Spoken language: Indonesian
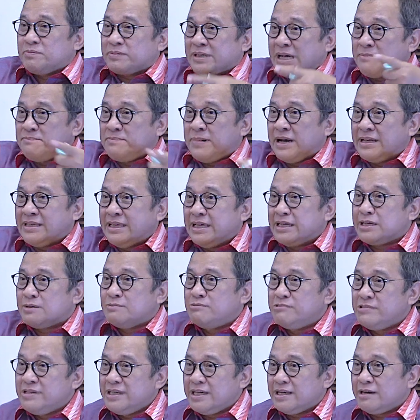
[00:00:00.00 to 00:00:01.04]
kampanye
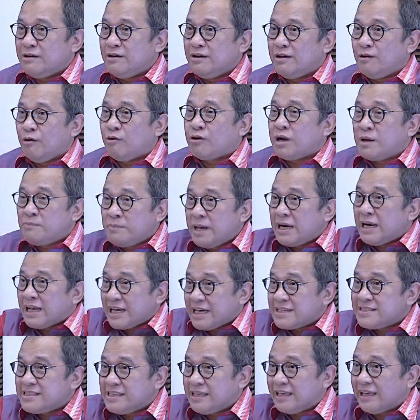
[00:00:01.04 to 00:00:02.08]
kemudian eh? orang malah
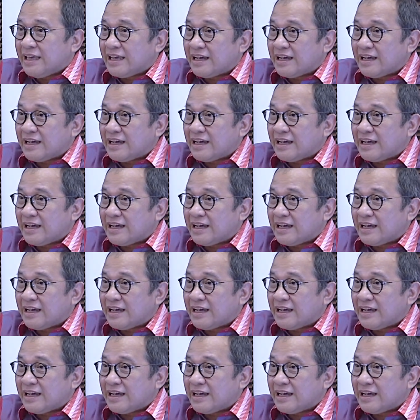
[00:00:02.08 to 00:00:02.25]
kasih